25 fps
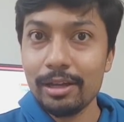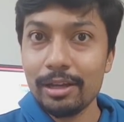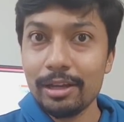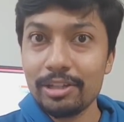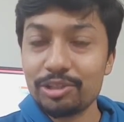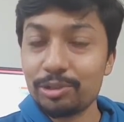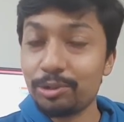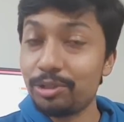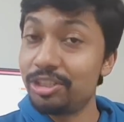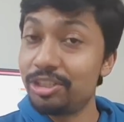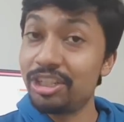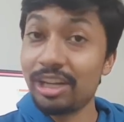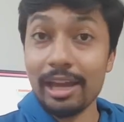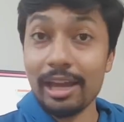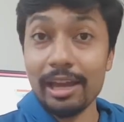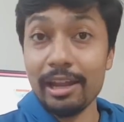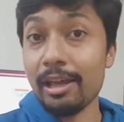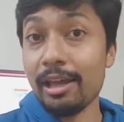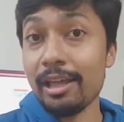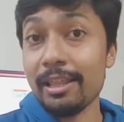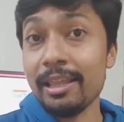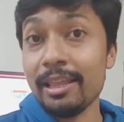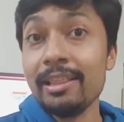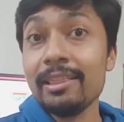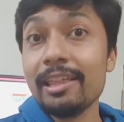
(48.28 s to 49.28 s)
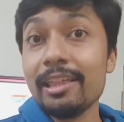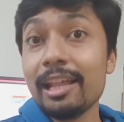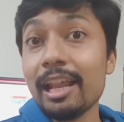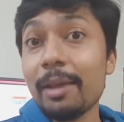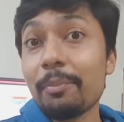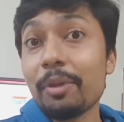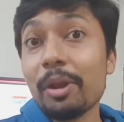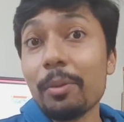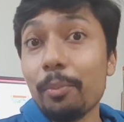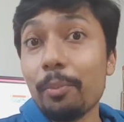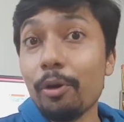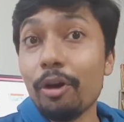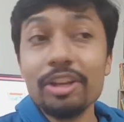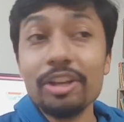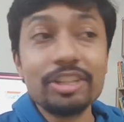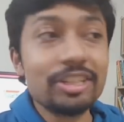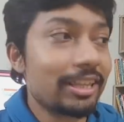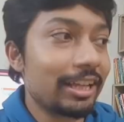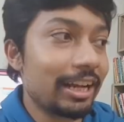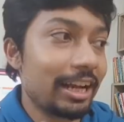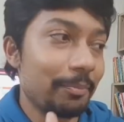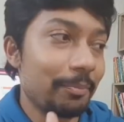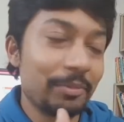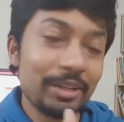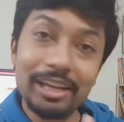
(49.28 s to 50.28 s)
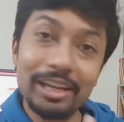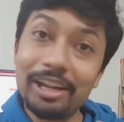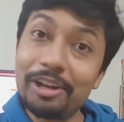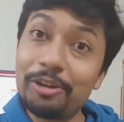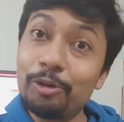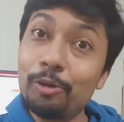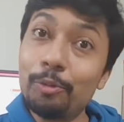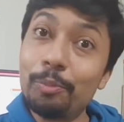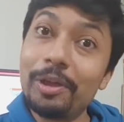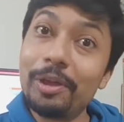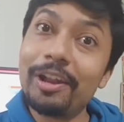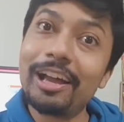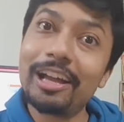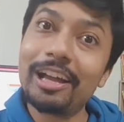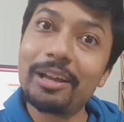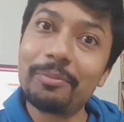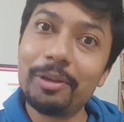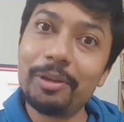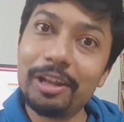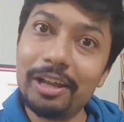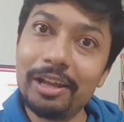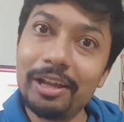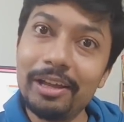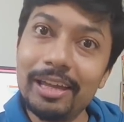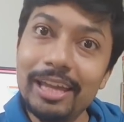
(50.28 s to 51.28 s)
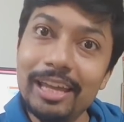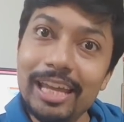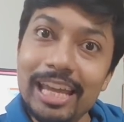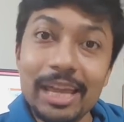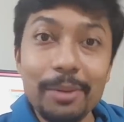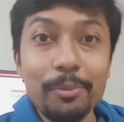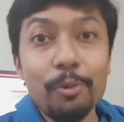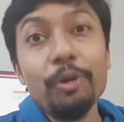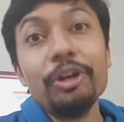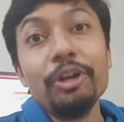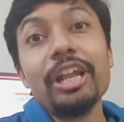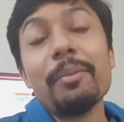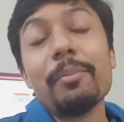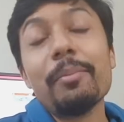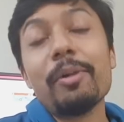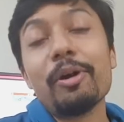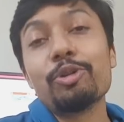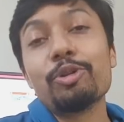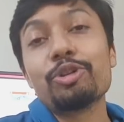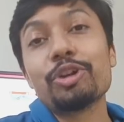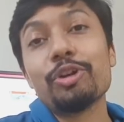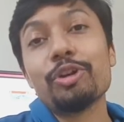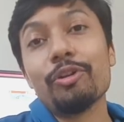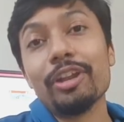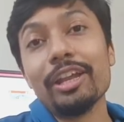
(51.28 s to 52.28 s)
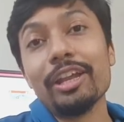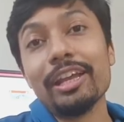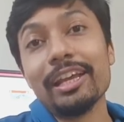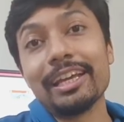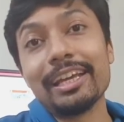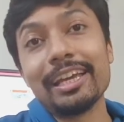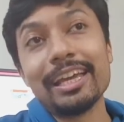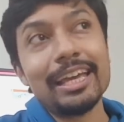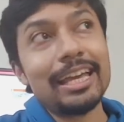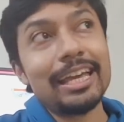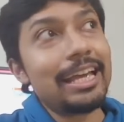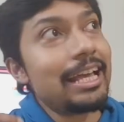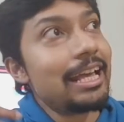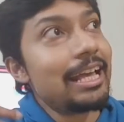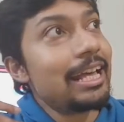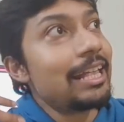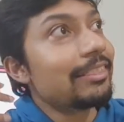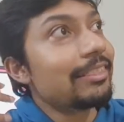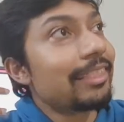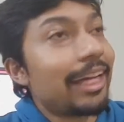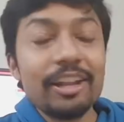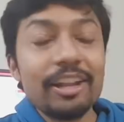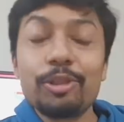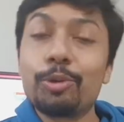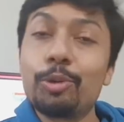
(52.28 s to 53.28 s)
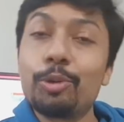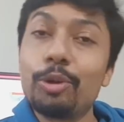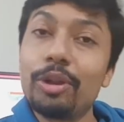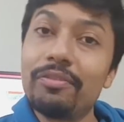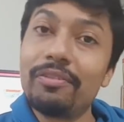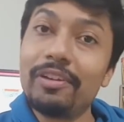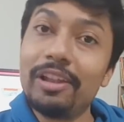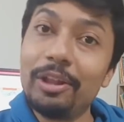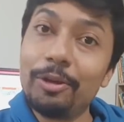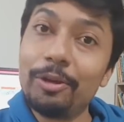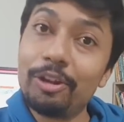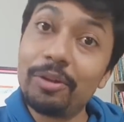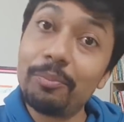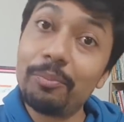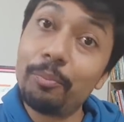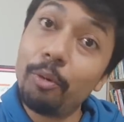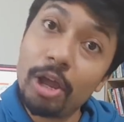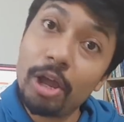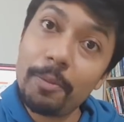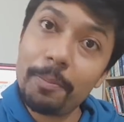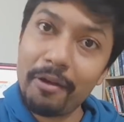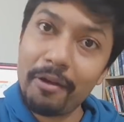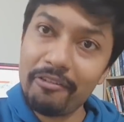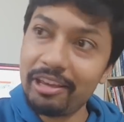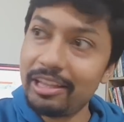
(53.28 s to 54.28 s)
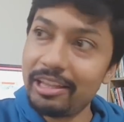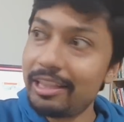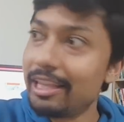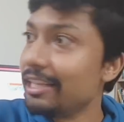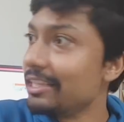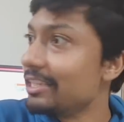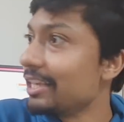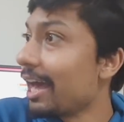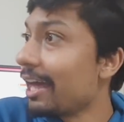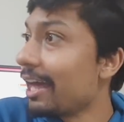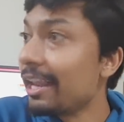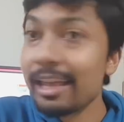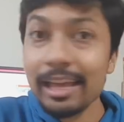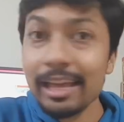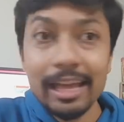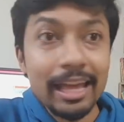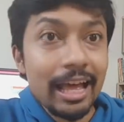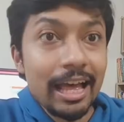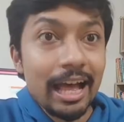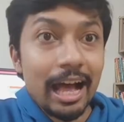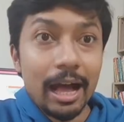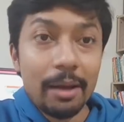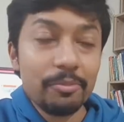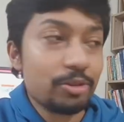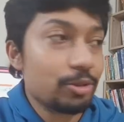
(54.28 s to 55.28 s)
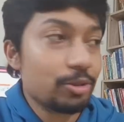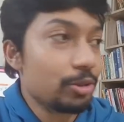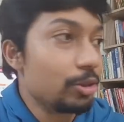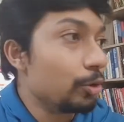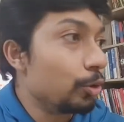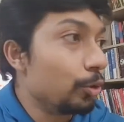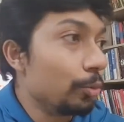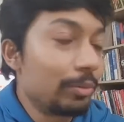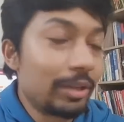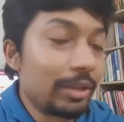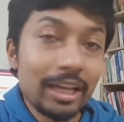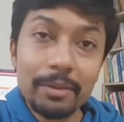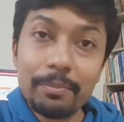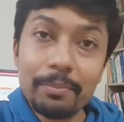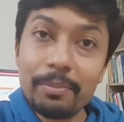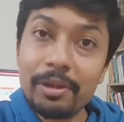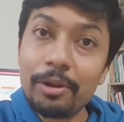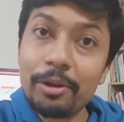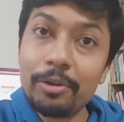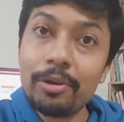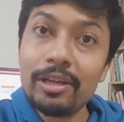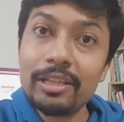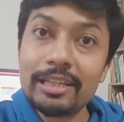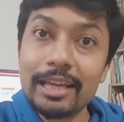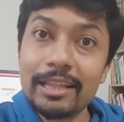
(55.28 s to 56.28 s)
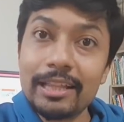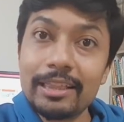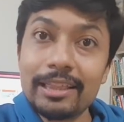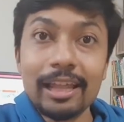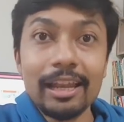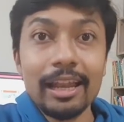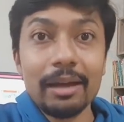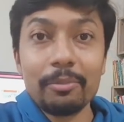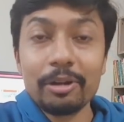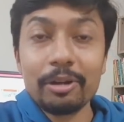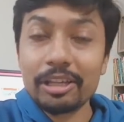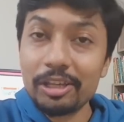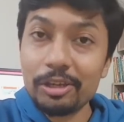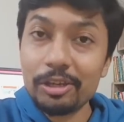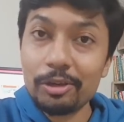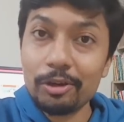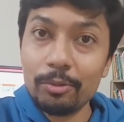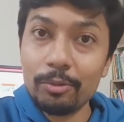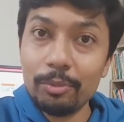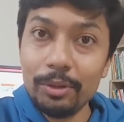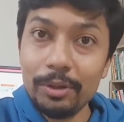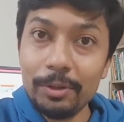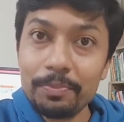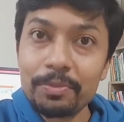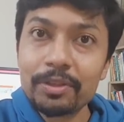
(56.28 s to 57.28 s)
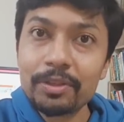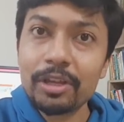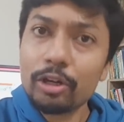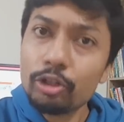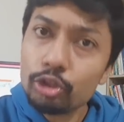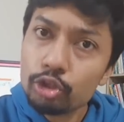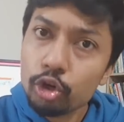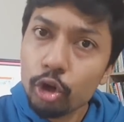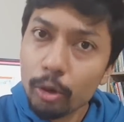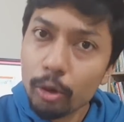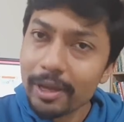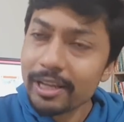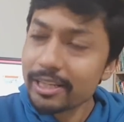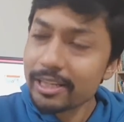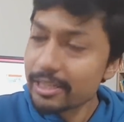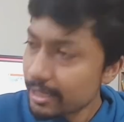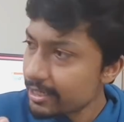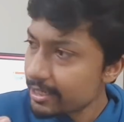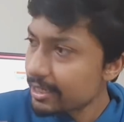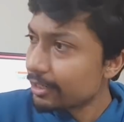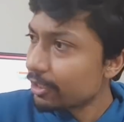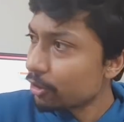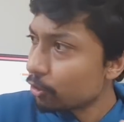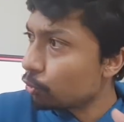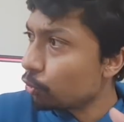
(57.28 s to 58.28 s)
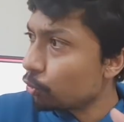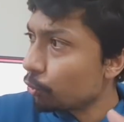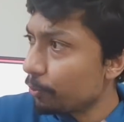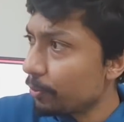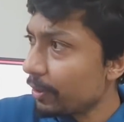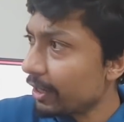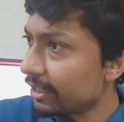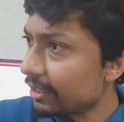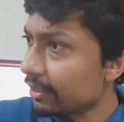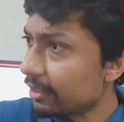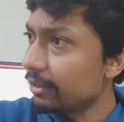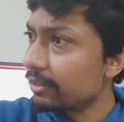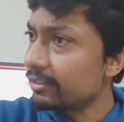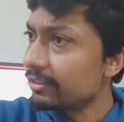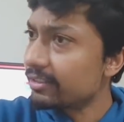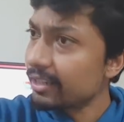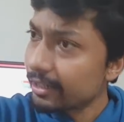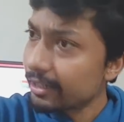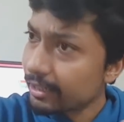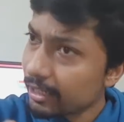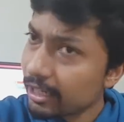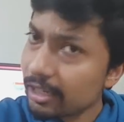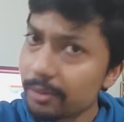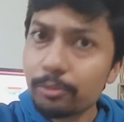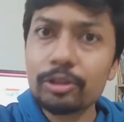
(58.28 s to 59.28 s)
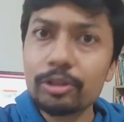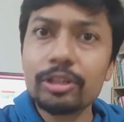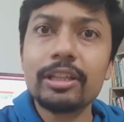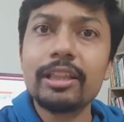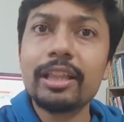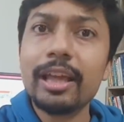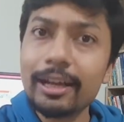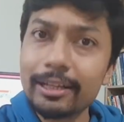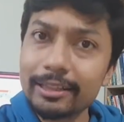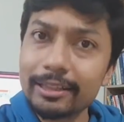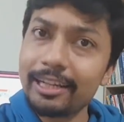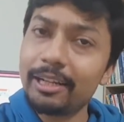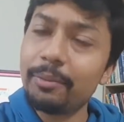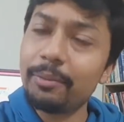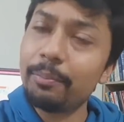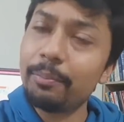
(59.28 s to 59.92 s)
যদি সায় না দেন তাহলে আপনার ভয় যে তারা আপনাকে আর গ্রুপে রাখবে না এবং ওইটা মানুষকে অনেক তাড়িত করে ফেলে অনেক ভয় পাইয়ে দেয় যে আরে আমি যদি গ্রুপ থেকে বের হয়ে যাই তাহলে আমার কি হবে কারণ সবাই চাই যে একটা গ্রুপে একটা সার্কেলের মধ্যে থাকতে একটা